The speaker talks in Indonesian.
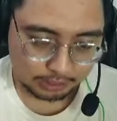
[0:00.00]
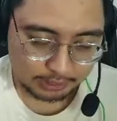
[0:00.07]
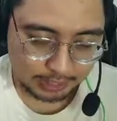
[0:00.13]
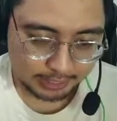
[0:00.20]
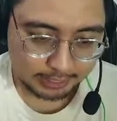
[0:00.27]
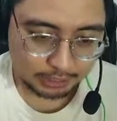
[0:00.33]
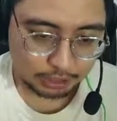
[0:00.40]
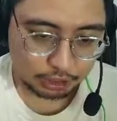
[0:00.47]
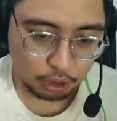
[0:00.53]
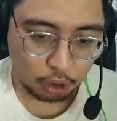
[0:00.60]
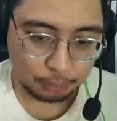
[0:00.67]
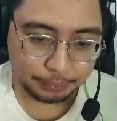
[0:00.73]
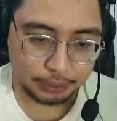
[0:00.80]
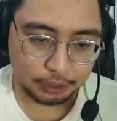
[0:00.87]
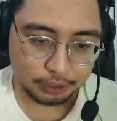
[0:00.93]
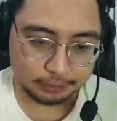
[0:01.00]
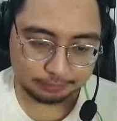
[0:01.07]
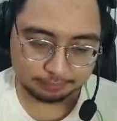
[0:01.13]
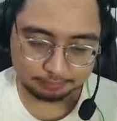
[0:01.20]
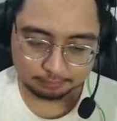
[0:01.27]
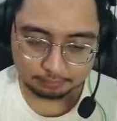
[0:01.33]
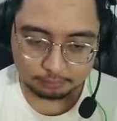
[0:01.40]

Giant Scorpion.